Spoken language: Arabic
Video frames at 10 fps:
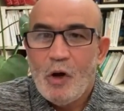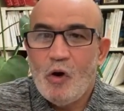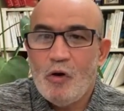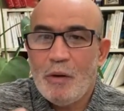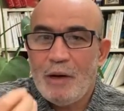
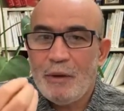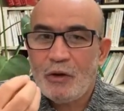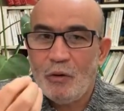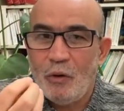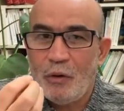هما
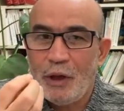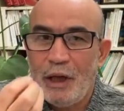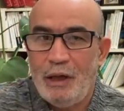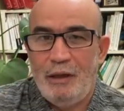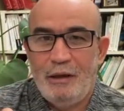
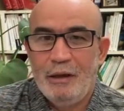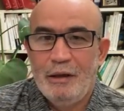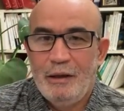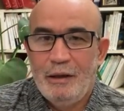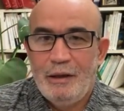المسعورين
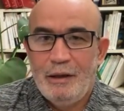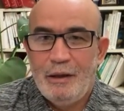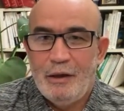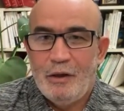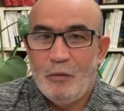
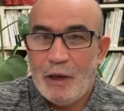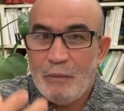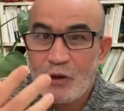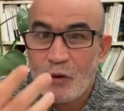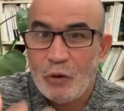هما
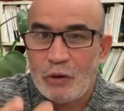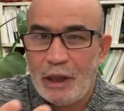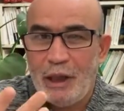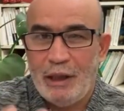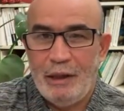
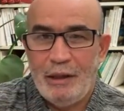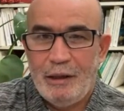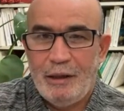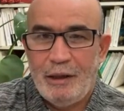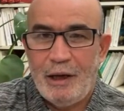المسخوطين
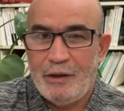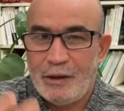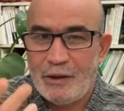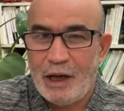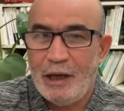
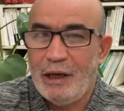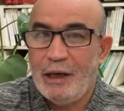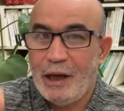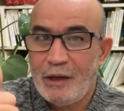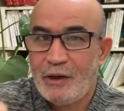
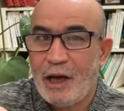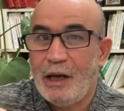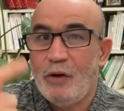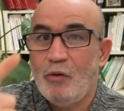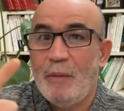الجزائريين
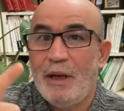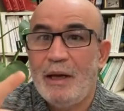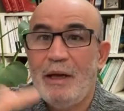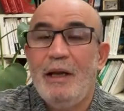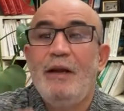عسكريين
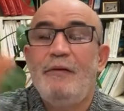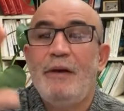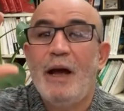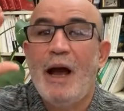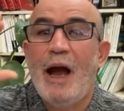ومدنيين اللي
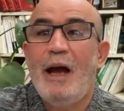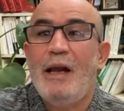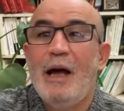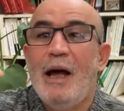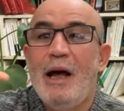في
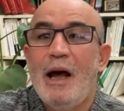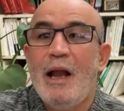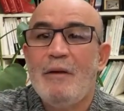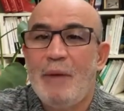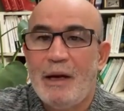أعلى
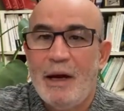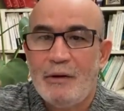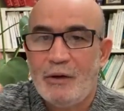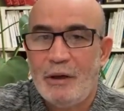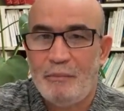
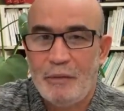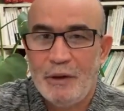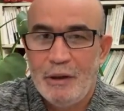المناصب